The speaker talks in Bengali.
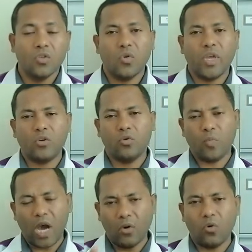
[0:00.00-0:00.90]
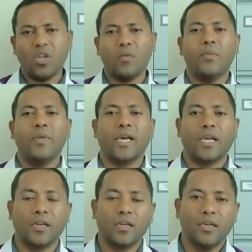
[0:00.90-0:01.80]
সো একটু ভালো করে ভেবে
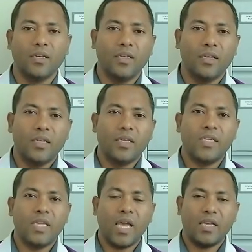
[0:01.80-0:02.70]
দেখেন যে